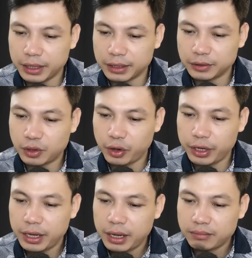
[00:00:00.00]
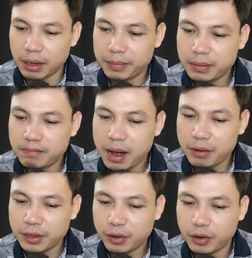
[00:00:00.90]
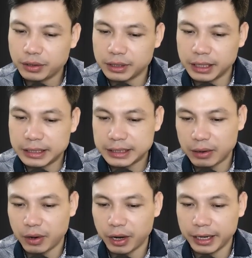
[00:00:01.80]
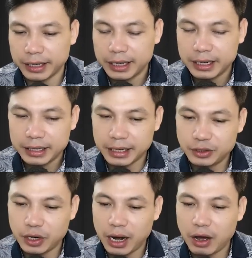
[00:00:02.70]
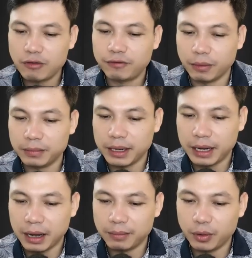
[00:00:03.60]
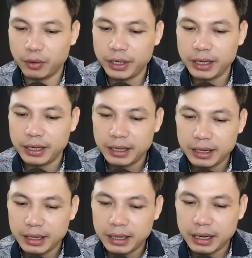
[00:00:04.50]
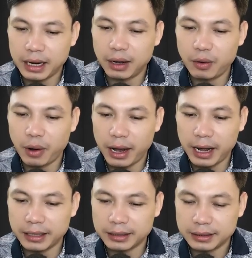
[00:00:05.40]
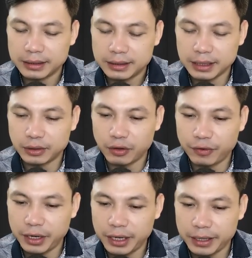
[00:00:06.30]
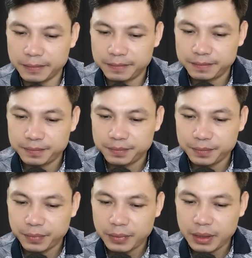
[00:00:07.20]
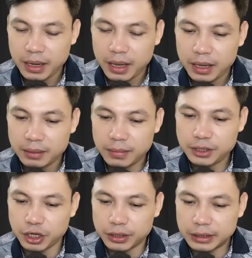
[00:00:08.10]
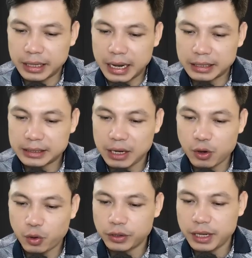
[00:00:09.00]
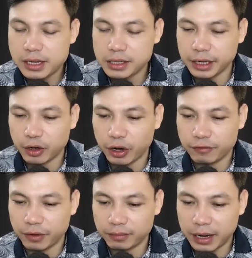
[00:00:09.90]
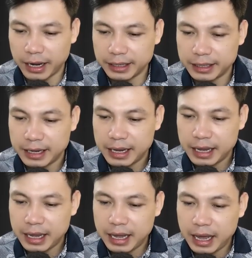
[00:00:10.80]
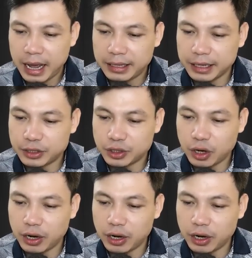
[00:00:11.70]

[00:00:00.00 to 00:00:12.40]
Nghe Thắng cảm thán, bấy giờ Lão Hoàng mới để ý đến cái nách của mình. Trời nắng nóng lại càng làm nổi bật cái mùi hương quyến rũ chết người. Lão đưa mũi hít hà mấy cái rồi trả lời tỉnh bơ.